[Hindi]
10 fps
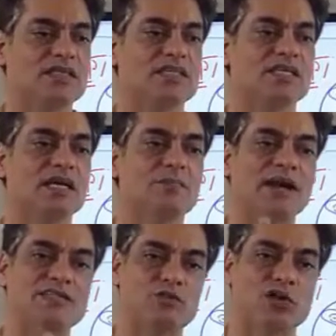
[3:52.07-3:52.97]
जिसने
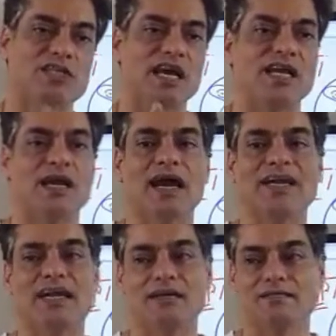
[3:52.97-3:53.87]
पांच सौ की थाली
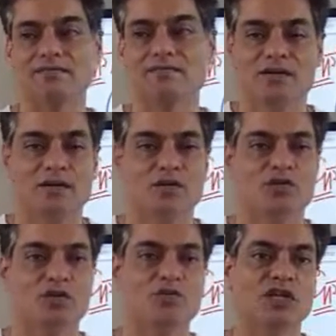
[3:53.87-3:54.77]
लगाई है
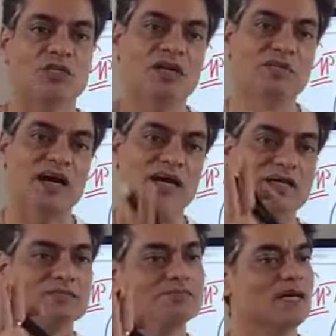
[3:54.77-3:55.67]
उसकी उतनी बड़ी मांग
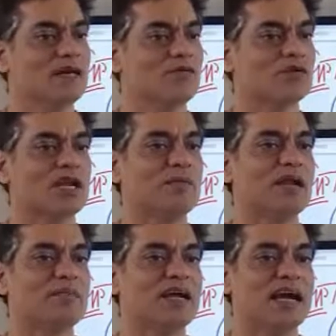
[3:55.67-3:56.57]
है वो उतने
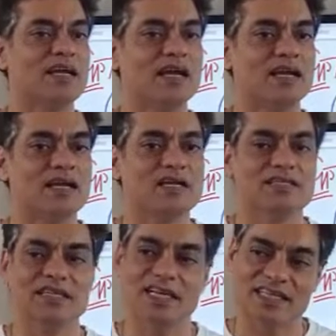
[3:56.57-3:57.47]
बड़ा भिखारी है
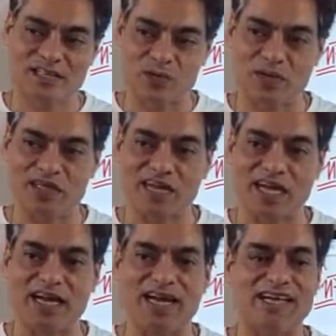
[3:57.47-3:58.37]
जिसने दस रुपए की
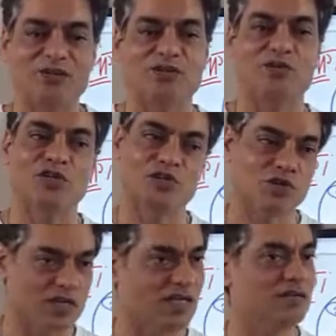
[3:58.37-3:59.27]
थैली लगाई है उसकी उतनी
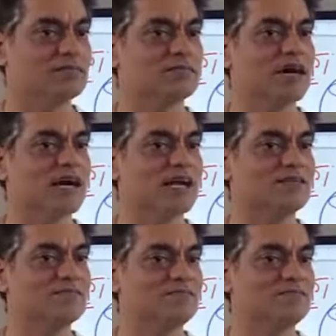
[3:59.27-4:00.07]
छोटी मांग है